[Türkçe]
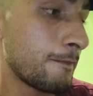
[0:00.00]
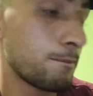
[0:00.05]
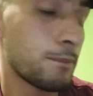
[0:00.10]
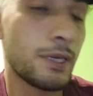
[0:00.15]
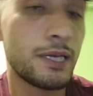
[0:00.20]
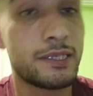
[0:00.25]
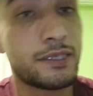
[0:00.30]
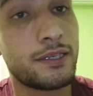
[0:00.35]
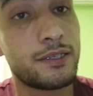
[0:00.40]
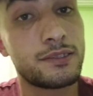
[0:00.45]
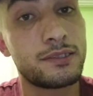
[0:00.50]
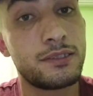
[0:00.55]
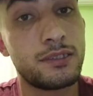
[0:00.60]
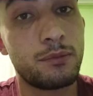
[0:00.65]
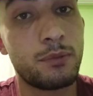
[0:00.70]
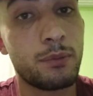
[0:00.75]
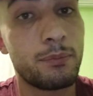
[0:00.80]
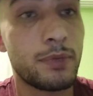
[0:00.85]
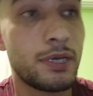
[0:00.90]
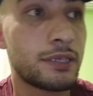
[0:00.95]
Belki
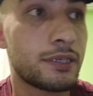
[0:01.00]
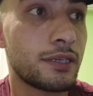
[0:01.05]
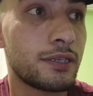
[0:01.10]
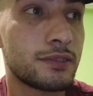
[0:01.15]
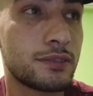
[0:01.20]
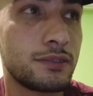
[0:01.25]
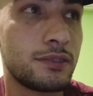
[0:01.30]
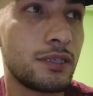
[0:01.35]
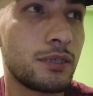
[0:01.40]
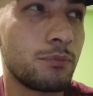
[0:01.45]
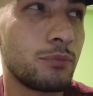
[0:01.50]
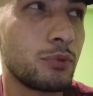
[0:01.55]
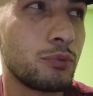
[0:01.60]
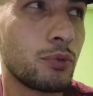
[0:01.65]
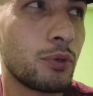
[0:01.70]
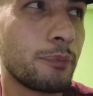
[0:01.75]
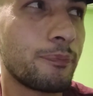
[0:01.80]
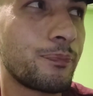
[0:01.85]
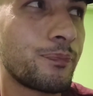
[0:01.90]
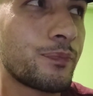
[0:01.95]
hazırlamam belki hazırlarım
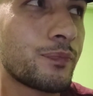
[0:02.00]
bilmiyorum.